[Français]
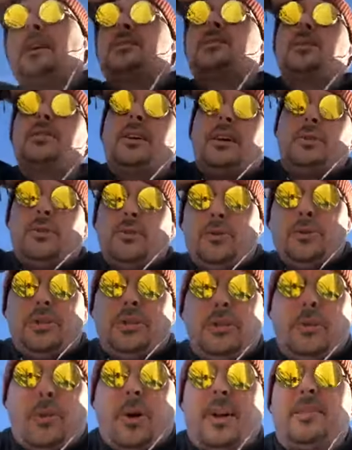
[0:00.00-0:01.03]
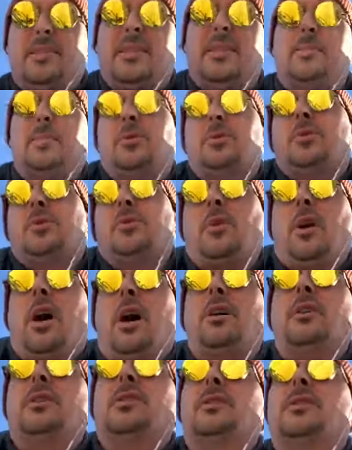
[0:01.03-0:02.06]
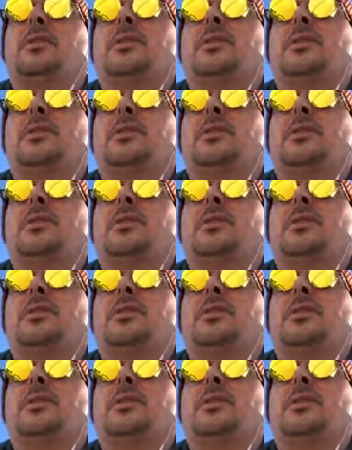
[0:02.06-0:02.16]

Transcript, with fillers: l'instant, il n'y a que eux qui ont accès parce que voilà,